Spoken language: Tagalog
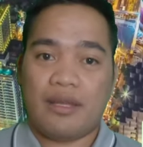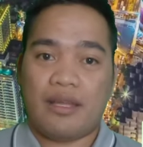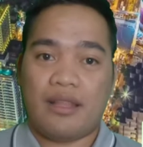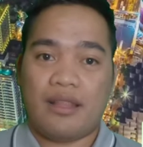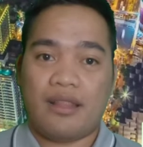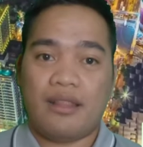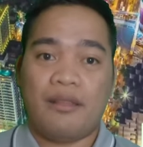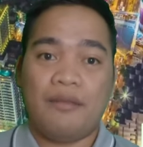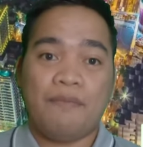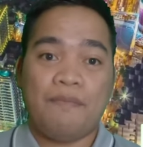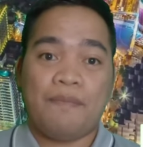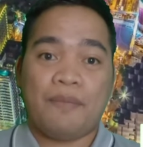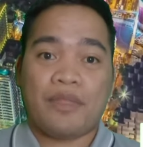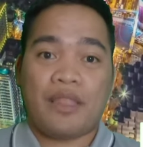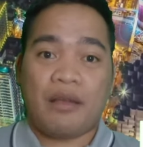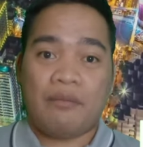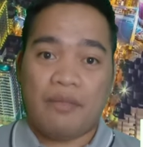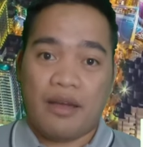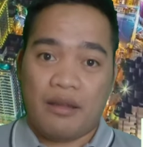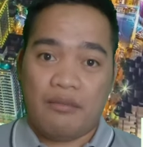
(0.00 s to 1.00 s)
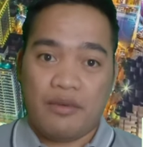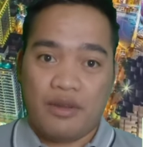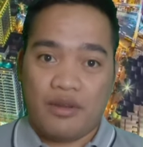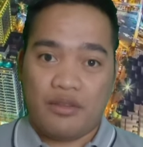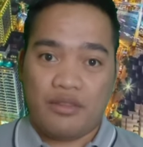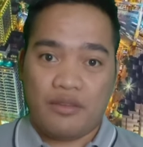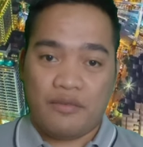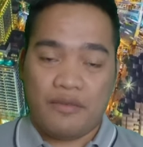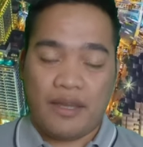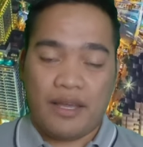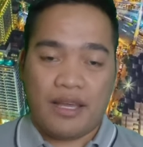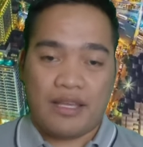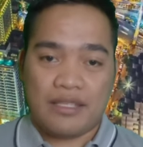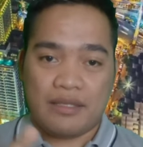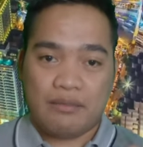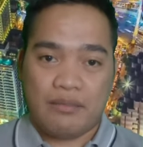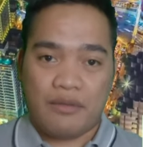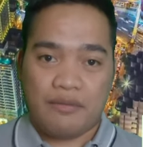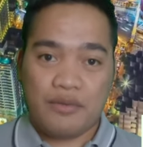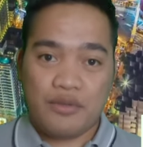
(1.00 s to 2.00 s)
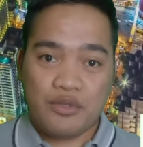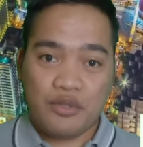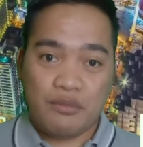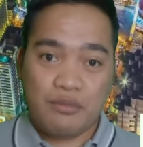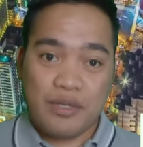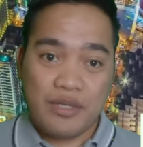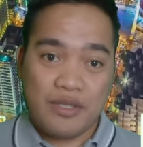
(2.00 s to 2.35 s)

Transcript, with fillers: bell para ma-notify ka sa mga future